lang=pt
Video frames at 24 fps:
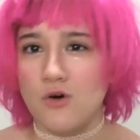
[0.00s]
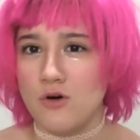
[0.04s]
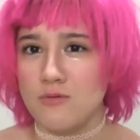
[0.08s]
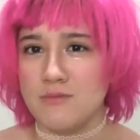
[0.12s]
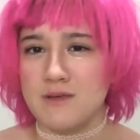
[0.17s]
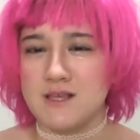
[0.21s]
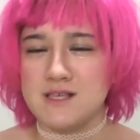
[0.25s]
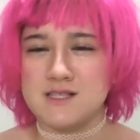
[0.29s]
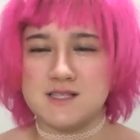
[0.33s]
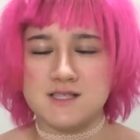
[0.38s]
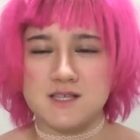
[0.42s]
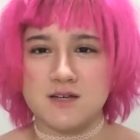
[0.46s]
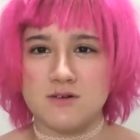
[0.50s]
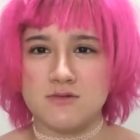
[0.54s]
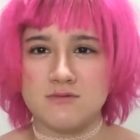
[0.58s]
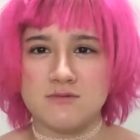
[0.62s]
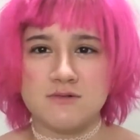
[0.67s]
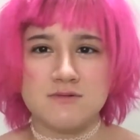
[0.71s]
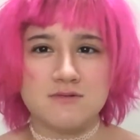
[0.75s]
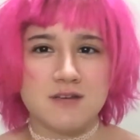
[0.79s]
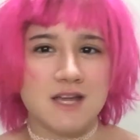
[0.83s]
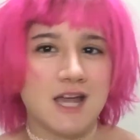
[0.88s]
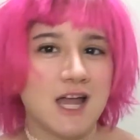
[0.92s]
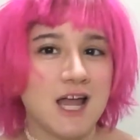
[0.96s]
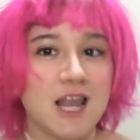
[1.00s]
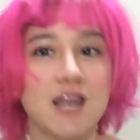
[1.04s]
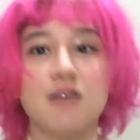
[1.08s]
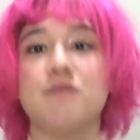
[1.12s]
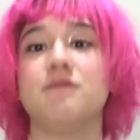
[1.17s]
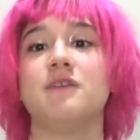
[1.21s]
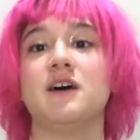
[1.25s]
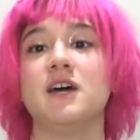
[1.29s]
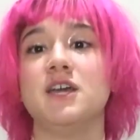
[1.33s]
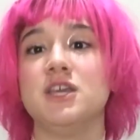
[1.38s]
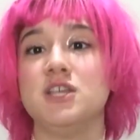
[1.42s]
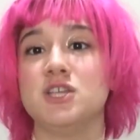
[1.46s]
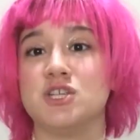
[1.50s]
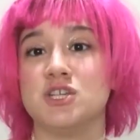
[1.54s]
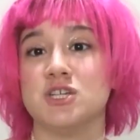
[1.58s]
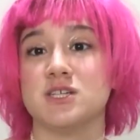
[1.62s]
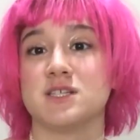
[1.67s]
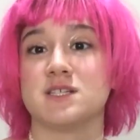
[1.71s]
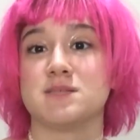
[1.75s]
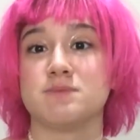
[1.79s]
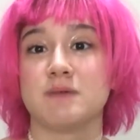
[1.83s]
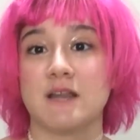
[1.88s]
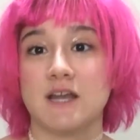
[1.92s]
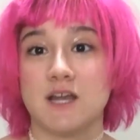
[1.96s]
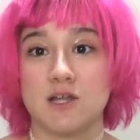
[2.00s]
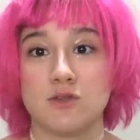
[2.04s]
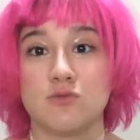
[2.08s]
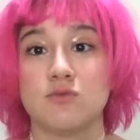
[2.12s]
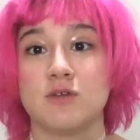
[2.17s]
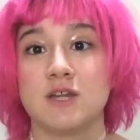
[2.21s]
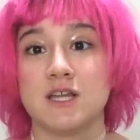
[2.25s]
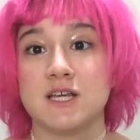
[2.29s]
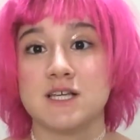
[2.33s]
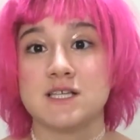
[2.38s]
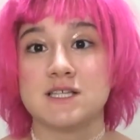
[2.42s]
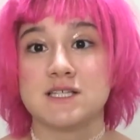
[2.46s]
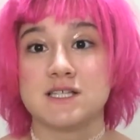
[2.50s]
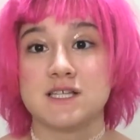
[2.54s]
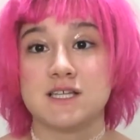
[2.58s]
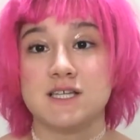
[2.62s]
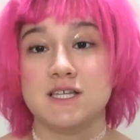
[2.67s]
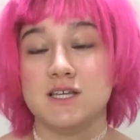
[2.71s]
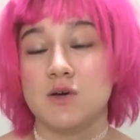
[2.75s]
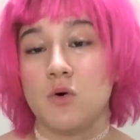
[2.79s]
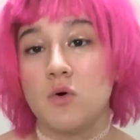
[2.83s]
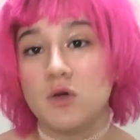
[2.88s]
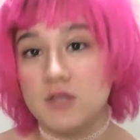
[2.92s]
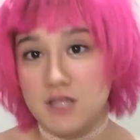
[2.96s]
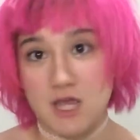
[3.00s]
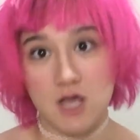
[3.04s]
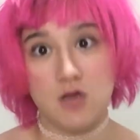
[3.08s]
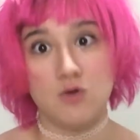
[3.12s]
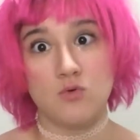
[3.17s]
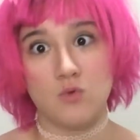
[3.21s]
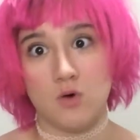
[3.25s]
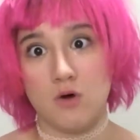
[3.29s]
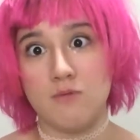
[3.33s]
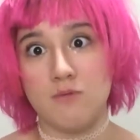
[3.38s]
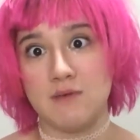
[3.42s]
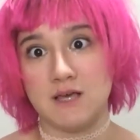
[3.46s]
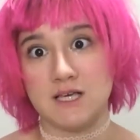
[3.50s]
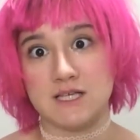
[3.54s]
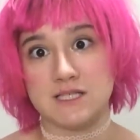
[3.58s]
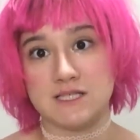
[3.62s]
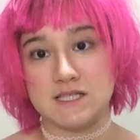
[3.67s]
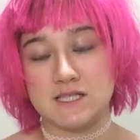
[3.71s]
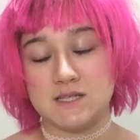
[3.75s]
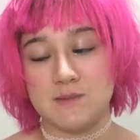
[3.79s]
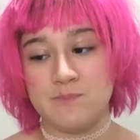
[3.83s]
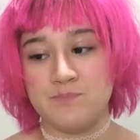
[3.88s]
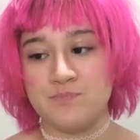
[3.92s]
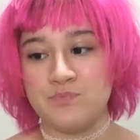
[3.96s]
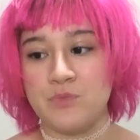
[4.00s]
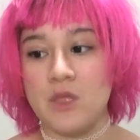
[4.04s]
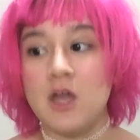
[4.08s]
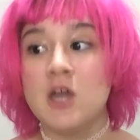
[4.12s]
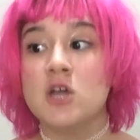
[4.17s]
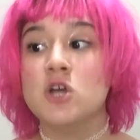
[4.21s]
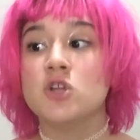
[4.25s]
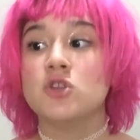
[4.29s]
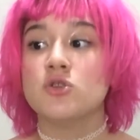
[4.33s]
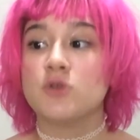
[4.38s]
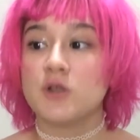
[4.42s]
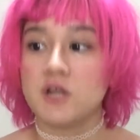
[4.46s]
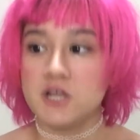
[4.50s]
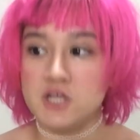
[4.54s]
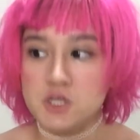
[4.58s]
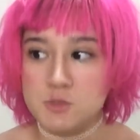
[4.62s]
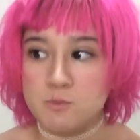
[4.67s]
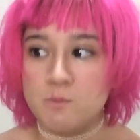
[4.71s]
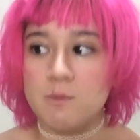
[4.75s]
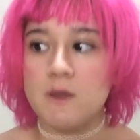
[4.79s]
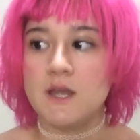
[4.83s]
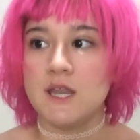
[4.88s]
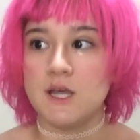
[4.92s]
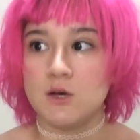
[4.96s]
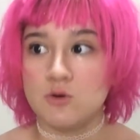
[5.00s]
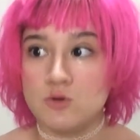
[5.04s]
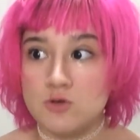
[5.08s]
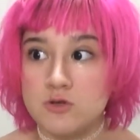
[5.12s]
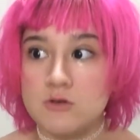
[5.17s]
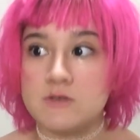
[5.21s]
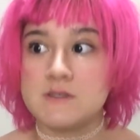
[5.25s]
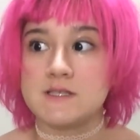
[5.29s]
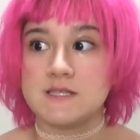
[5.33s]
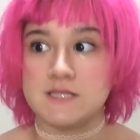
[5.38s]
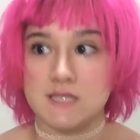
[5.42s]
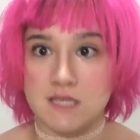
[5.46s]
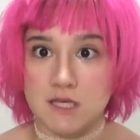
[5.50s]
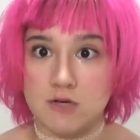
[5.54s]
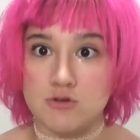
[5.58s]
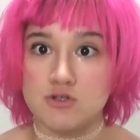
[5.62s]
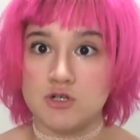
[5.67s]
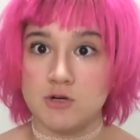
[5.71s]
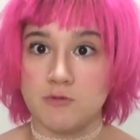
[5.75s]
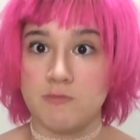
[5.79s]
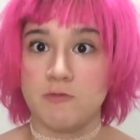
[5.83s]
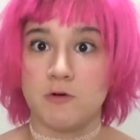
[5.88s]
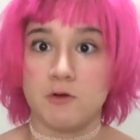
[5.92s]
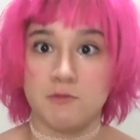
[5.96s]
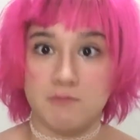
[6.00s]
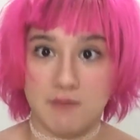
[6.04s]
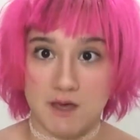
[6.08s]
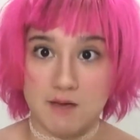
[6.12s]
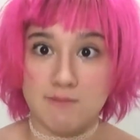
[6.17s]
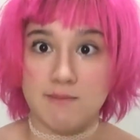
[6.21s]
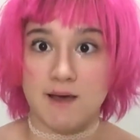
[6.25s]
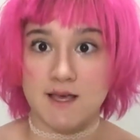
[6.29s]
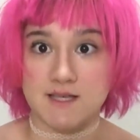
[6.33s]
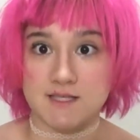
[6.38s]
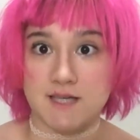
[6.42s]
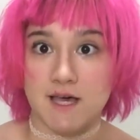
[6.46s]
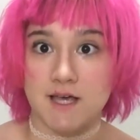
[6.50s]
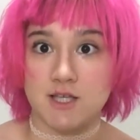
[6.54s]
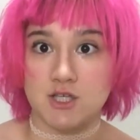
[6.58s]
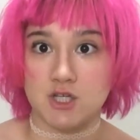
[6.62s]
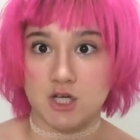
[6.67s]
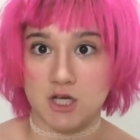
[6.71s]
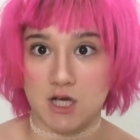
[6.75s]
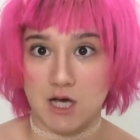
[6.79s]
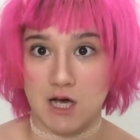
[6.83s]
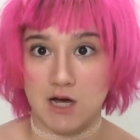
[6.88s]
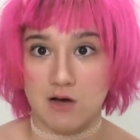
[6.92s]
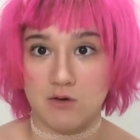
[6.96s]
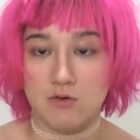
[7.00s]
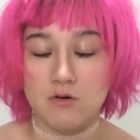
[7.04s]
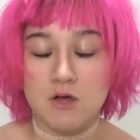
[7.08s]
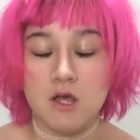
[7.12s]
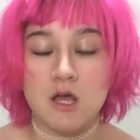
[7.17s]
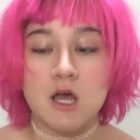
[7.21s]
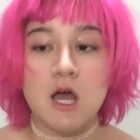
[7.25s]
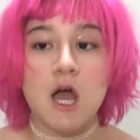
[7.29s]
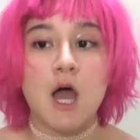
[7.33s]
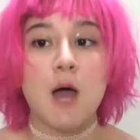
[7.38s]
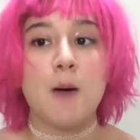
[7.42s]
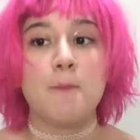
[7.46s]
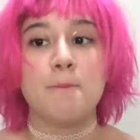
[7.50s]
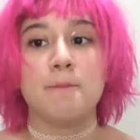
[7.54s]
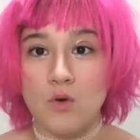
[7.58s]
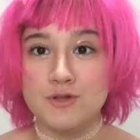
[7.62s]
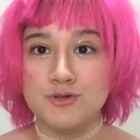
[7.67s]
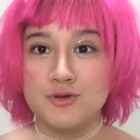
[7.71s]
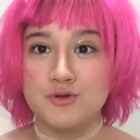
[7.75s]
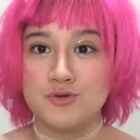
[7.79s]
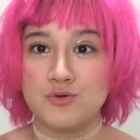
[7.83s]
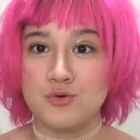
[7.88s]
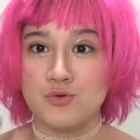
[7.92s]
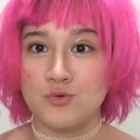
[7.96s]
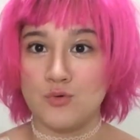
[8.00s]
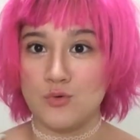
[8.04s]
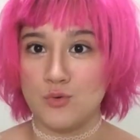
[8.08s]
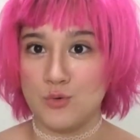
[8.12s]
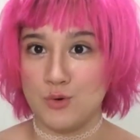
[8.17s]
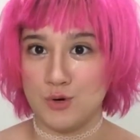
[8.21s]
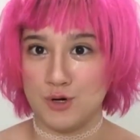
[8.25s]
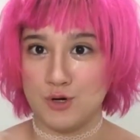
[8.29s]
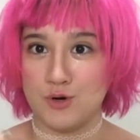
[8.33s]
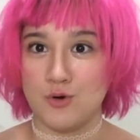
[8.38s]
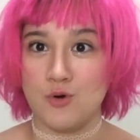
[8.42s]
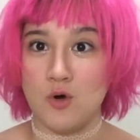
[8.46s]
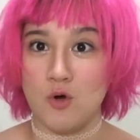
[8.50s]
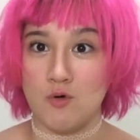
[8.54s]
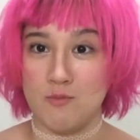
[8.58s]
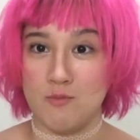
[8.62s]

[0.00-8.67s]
homens são irrelevantes para a natureza e eu odeio homens. Durante períodos, sim, eu já fui bem mais radical. Quando tu uh,